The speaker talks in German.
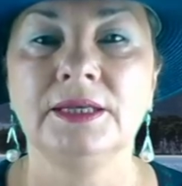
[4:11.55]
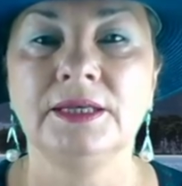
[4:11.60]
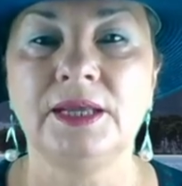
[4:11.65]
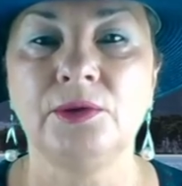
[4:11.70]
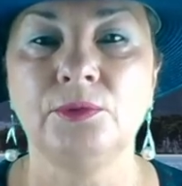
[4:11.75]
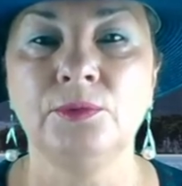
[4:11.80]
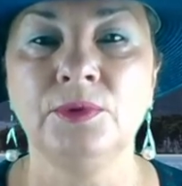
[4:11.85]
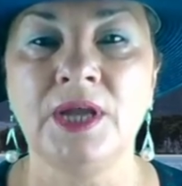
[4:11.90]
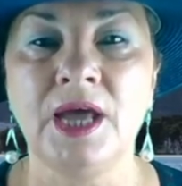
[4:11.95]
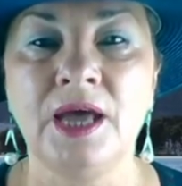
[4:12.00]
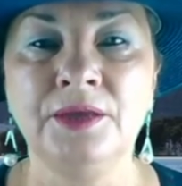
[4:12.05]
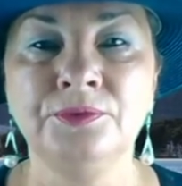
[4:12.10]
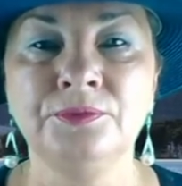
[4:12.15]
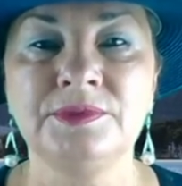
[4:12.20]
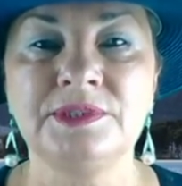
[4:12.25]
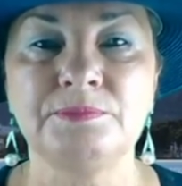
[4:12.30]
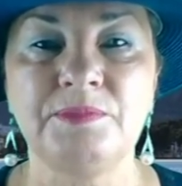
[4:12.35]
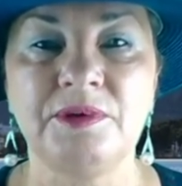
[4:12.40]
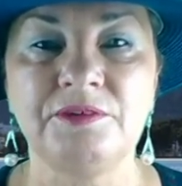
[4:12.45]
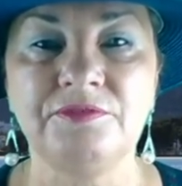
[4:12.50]
Die
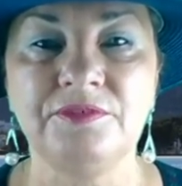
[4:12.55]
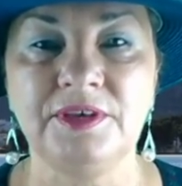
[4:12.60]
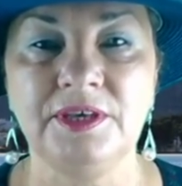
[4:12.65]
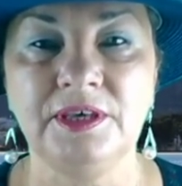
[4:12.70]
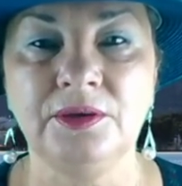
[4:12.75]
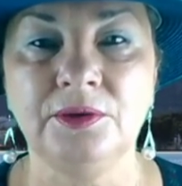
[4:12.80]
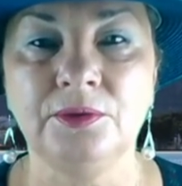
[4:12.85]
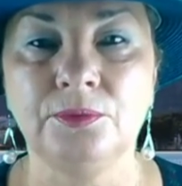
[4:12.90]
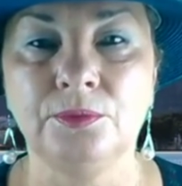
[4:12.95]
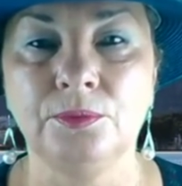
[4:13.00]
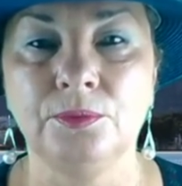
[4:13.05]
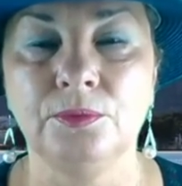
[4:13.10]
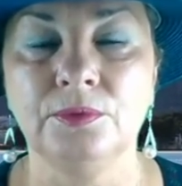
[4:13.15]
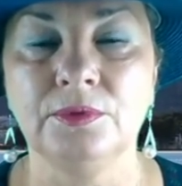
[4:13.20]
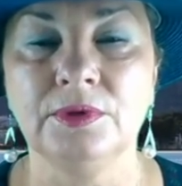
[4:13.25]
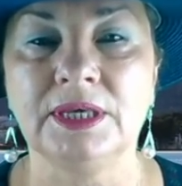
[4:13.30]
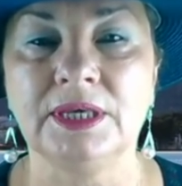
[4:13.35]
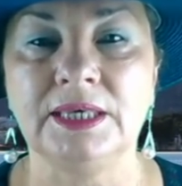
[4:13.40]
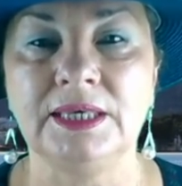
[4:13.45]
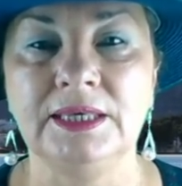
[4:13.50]

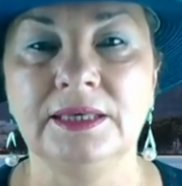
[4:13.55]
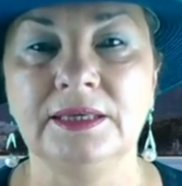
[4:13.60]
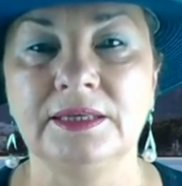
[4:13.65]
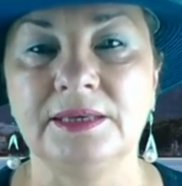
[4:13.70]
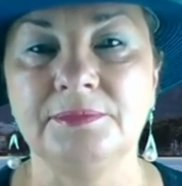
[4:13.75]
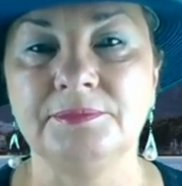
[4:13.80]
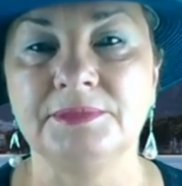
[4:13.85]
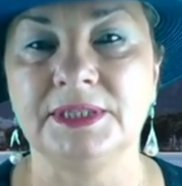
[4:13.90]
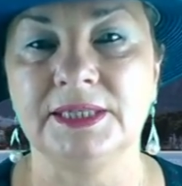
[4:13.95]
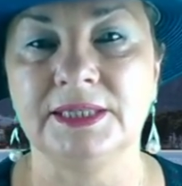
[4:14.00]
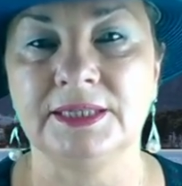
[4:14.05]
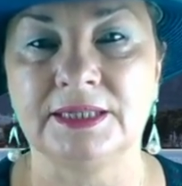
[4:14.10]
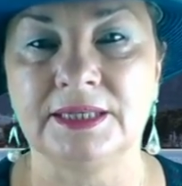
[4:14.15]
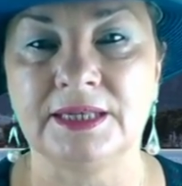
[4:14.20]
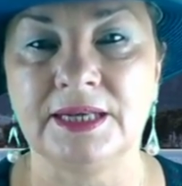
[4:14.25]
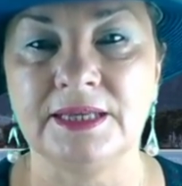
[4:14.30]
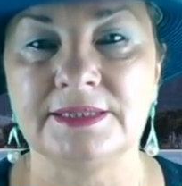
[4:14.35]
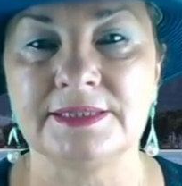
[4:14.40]
Uranusbewegung hier im Tierkreis